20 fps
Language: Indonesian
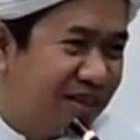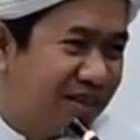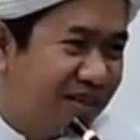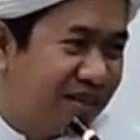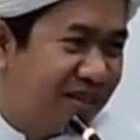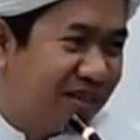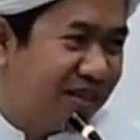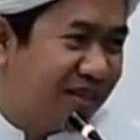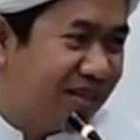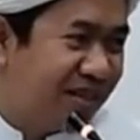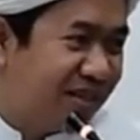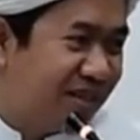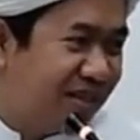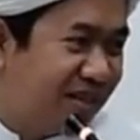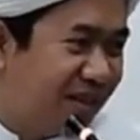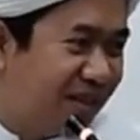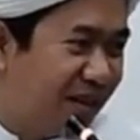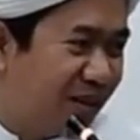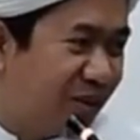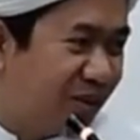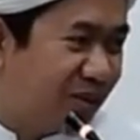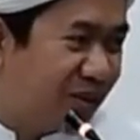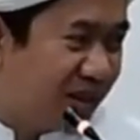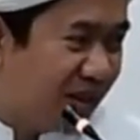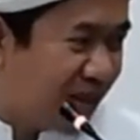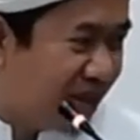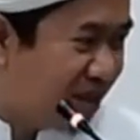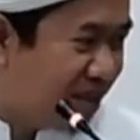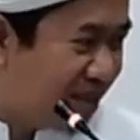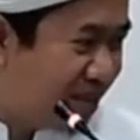Ya,
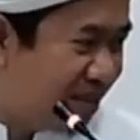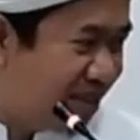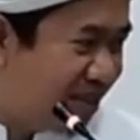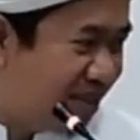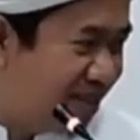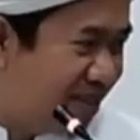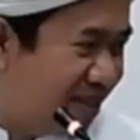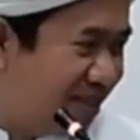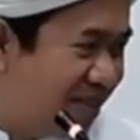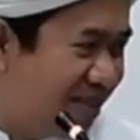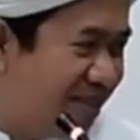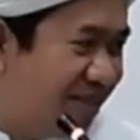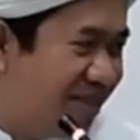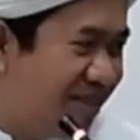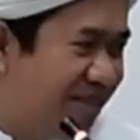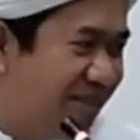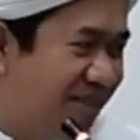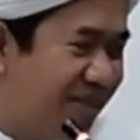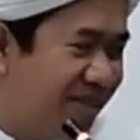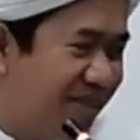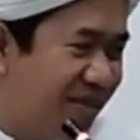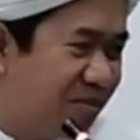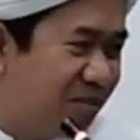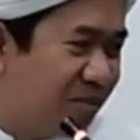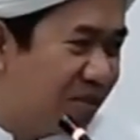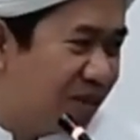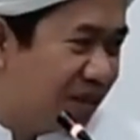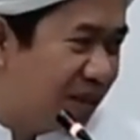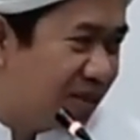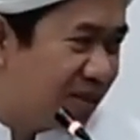harusnya
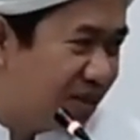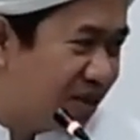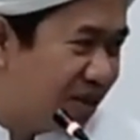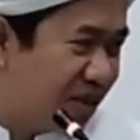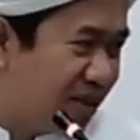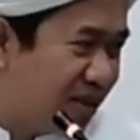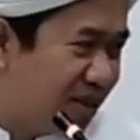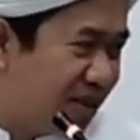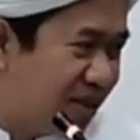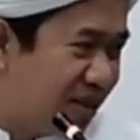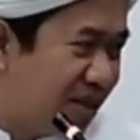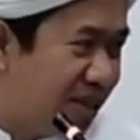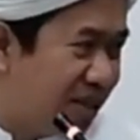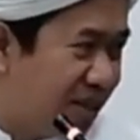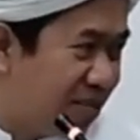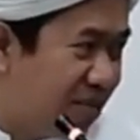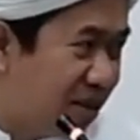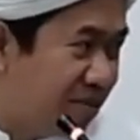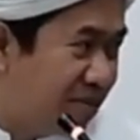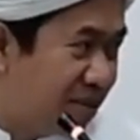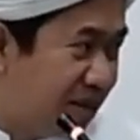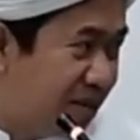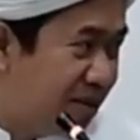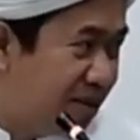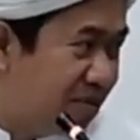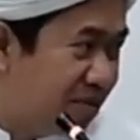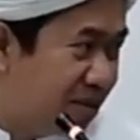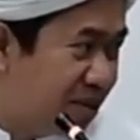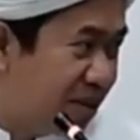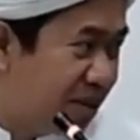muktasar ini kan Saya juga bilang begitu,
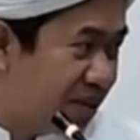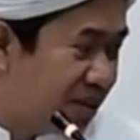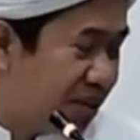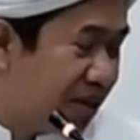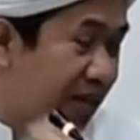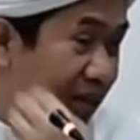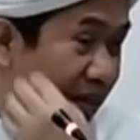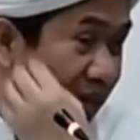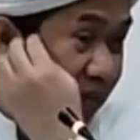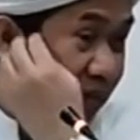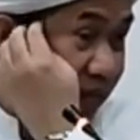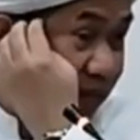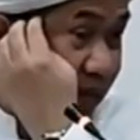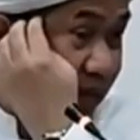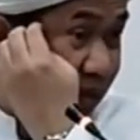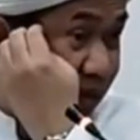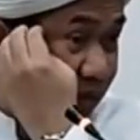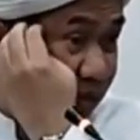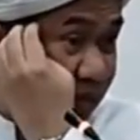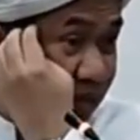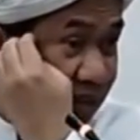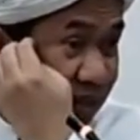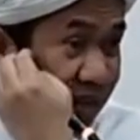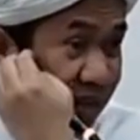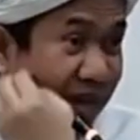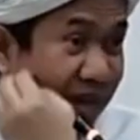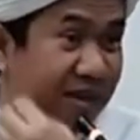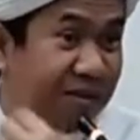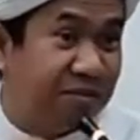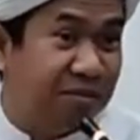muktasar ya, ya maksud,
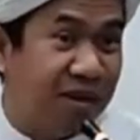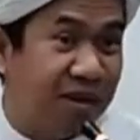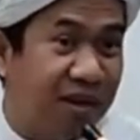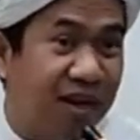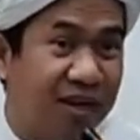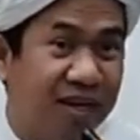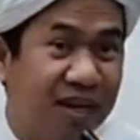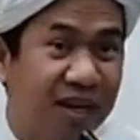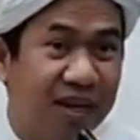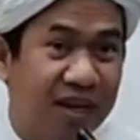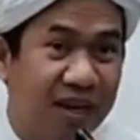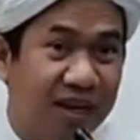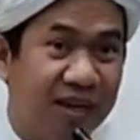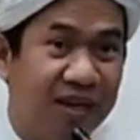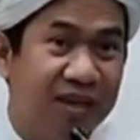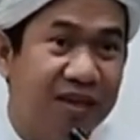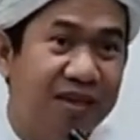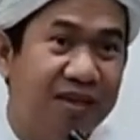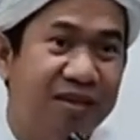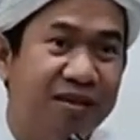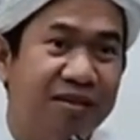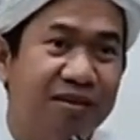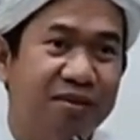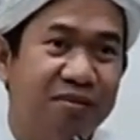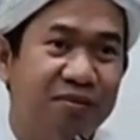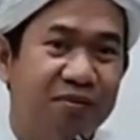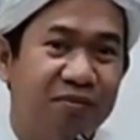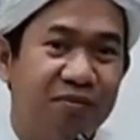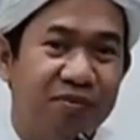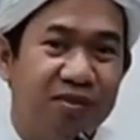jangan bilang yang lain.
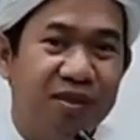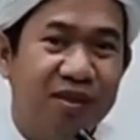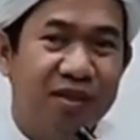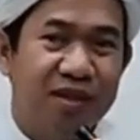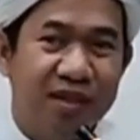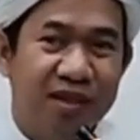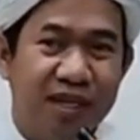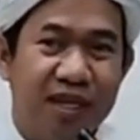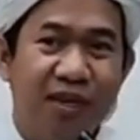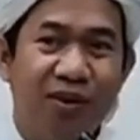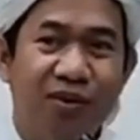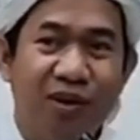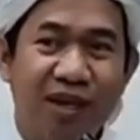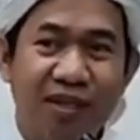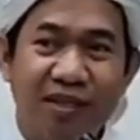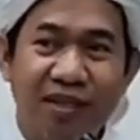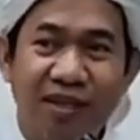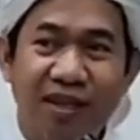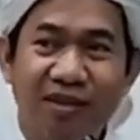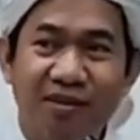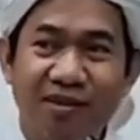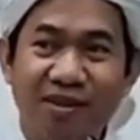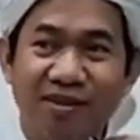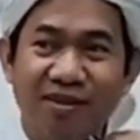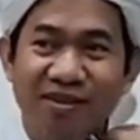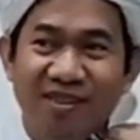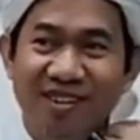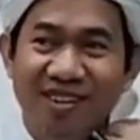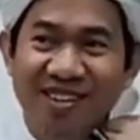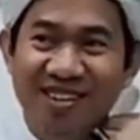Dia kurang senang gitu.